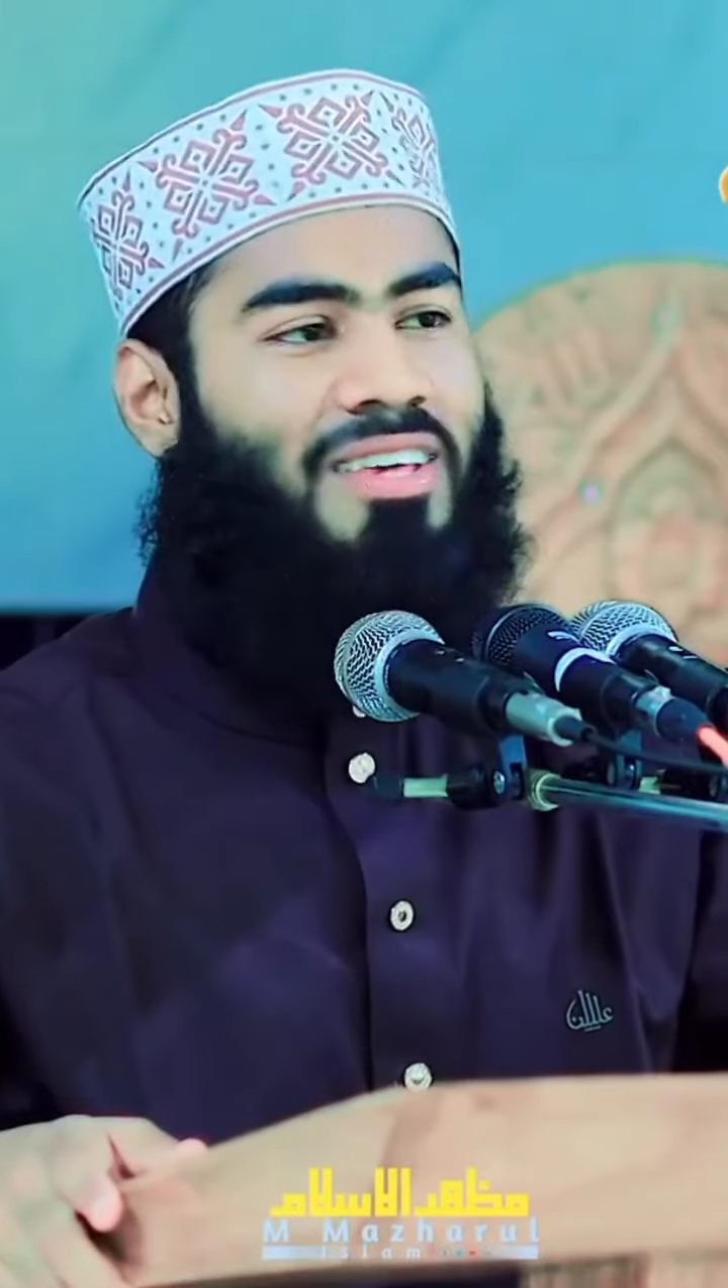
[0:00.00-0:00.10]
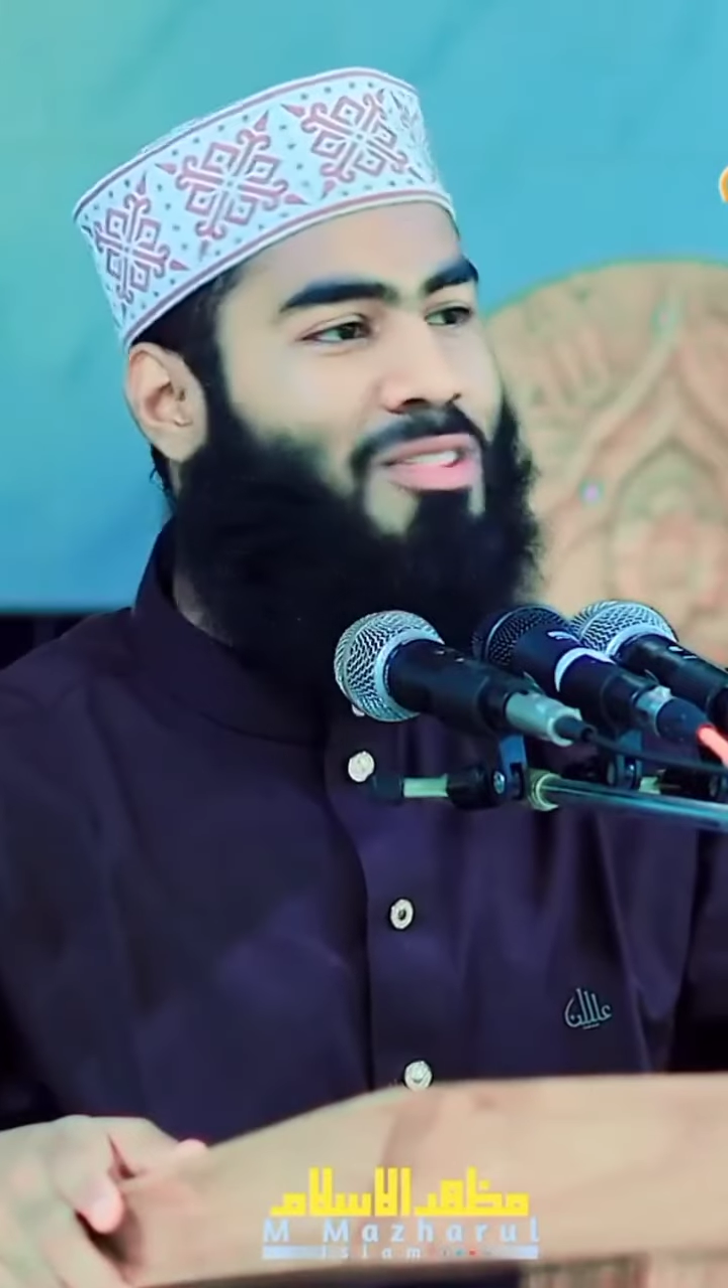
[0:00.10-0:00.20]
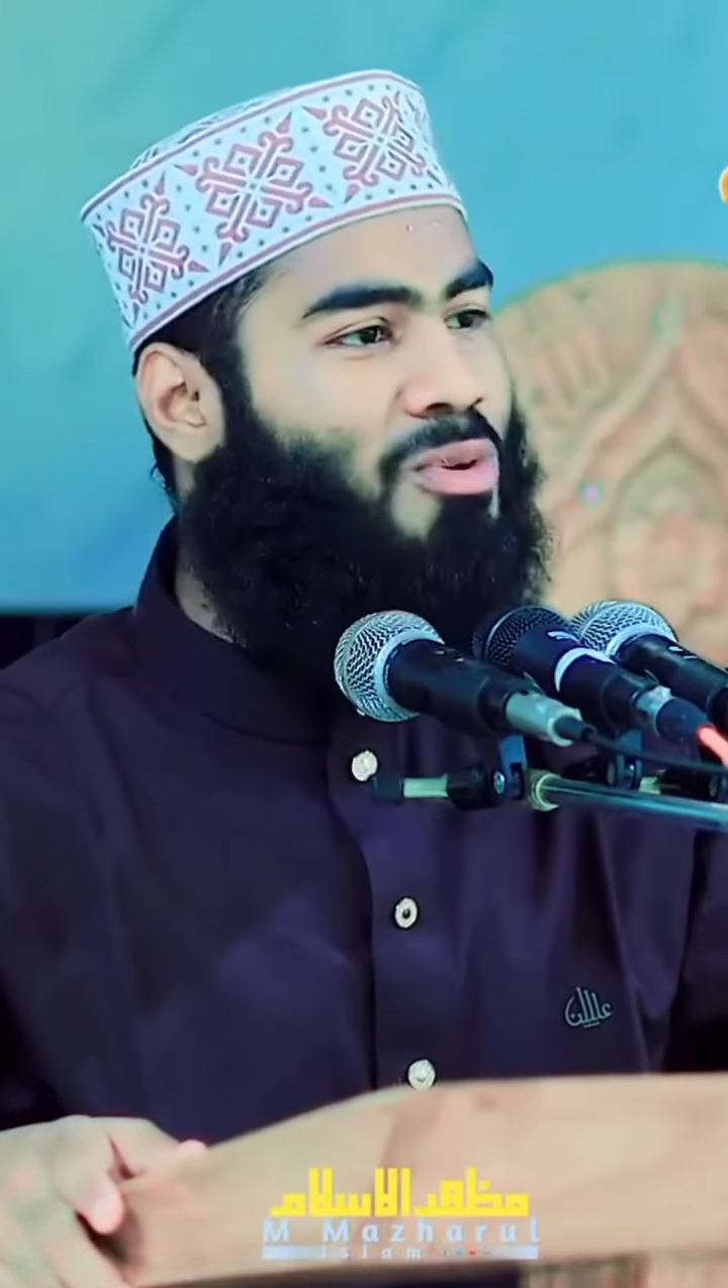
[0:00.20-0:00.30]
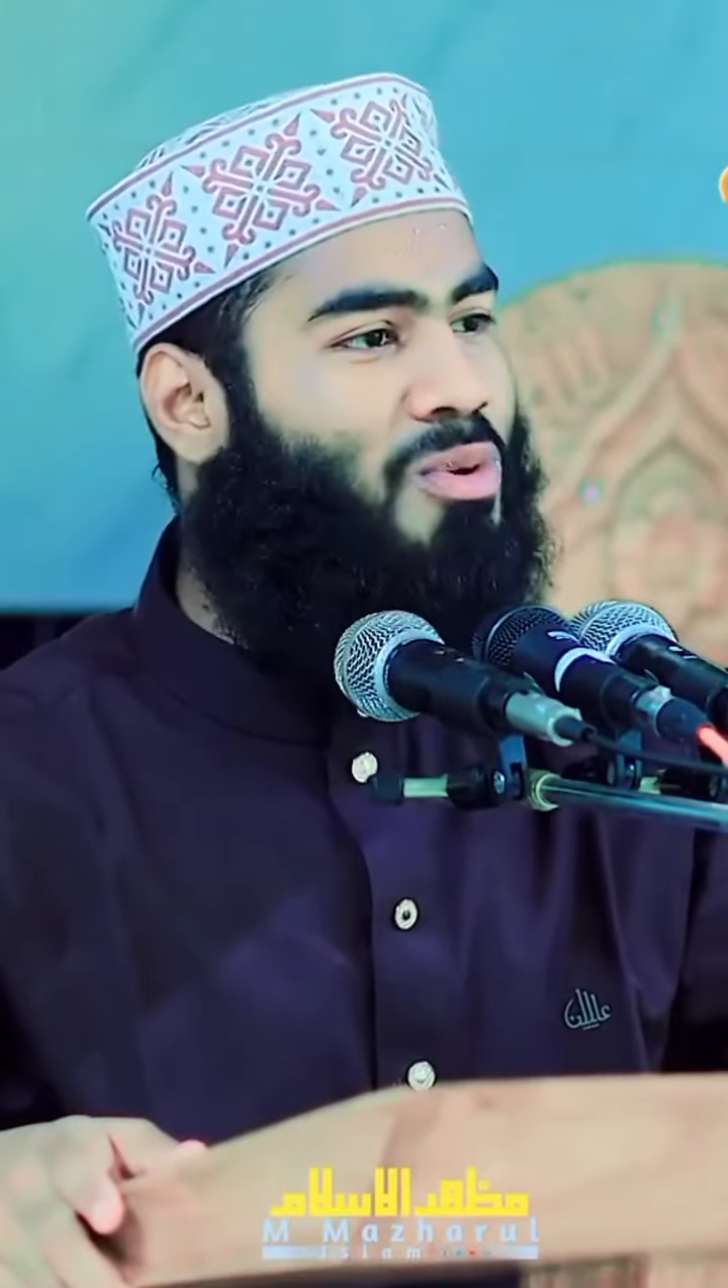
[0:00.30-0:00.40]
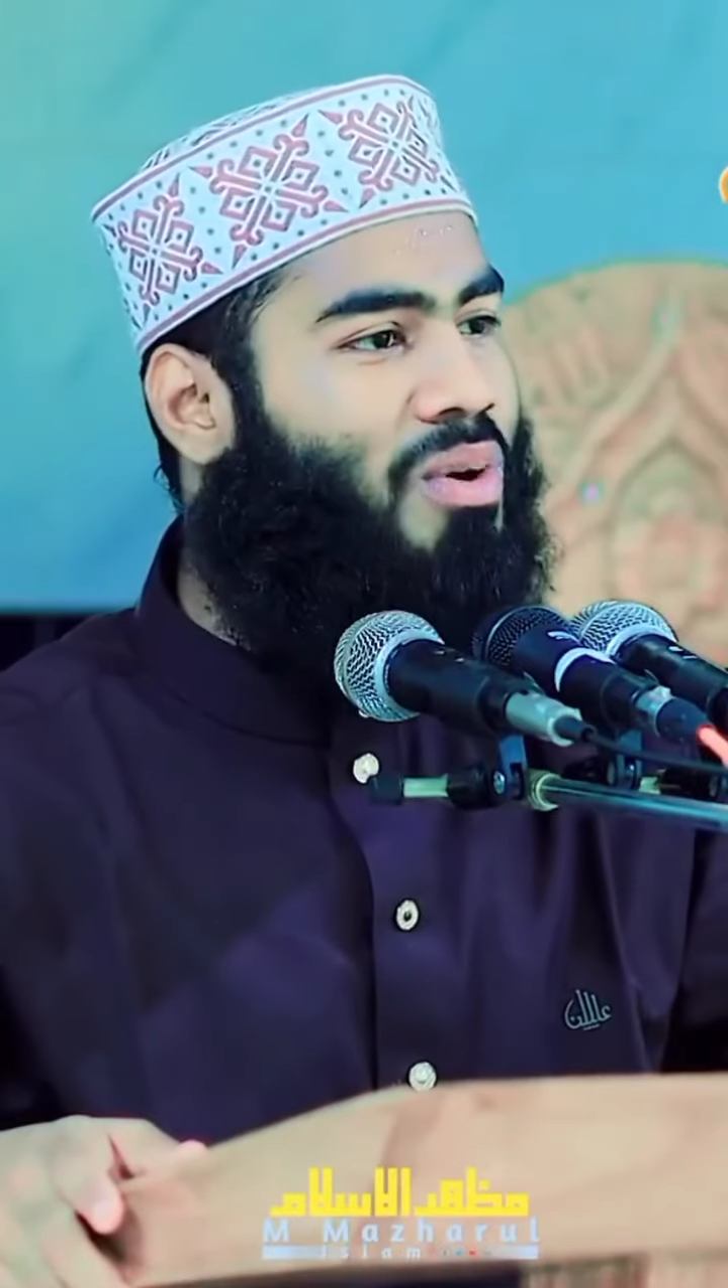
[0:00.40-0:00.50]

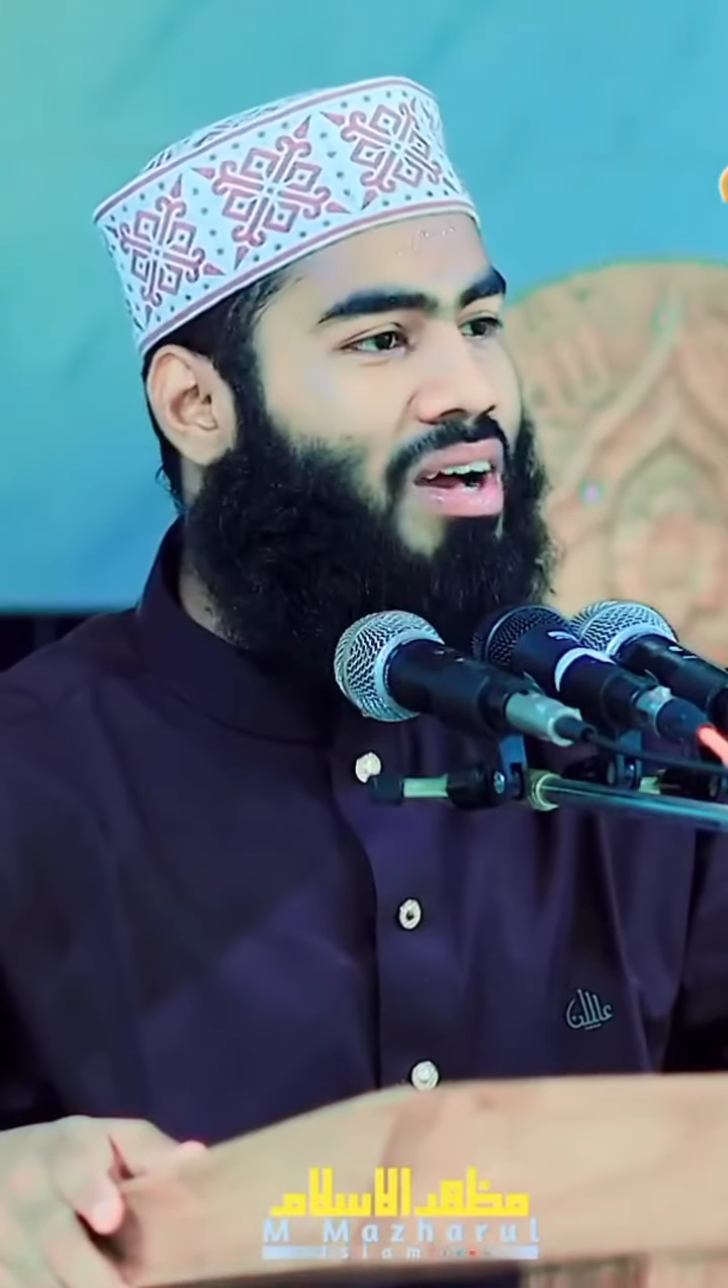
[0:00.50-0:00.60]
কিন্তু